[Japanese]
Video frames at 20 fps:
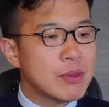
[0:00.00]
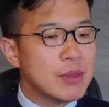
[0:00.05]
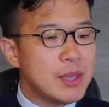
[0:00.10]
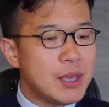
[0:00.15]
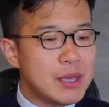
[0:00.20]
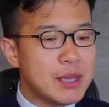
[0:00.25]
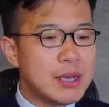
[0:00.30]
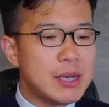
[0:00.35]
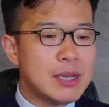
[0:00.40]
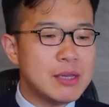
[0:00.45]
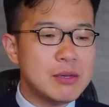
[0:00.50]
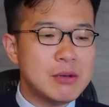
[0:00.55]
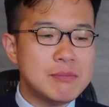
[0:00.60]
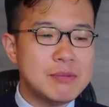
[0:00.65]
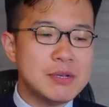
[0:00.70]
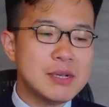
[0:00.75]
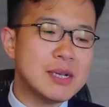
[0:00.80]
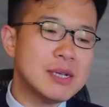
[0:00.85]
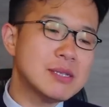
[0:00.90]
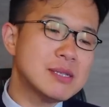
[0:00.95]
ね、
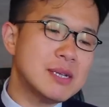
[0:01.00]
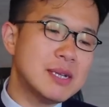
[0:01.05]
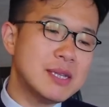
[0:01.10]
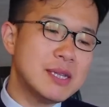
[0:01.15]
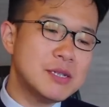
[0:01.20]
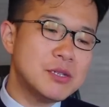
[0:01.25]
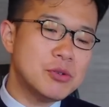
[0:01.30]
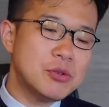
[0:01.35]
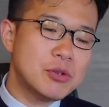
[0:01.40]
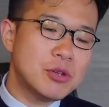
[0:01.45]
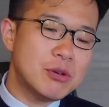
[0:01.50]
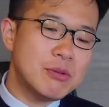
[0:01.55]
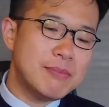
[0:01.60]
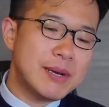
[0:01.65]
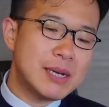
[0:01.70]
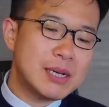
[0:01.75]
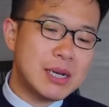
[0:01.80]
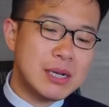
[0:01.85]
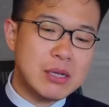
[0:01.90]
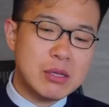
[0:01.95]
分割された状況
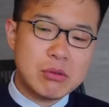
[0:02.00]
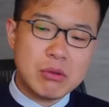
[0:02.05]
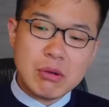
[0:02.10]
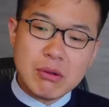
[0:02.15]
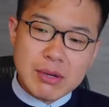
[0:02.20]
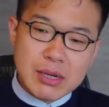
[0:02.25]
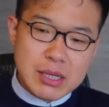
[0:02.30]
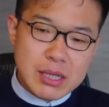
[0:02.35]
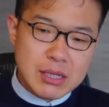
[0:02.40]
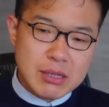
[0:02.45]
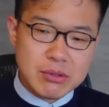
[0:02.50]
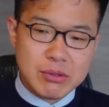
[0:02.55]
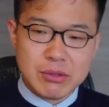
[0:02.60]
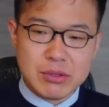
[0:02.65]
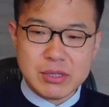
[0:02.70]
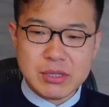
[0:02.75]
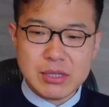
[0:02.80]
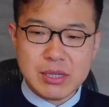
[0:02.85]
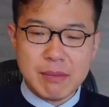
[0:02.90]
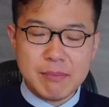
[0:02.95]
ばっかりにとらわれていると
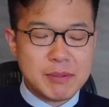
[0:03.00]
ですね、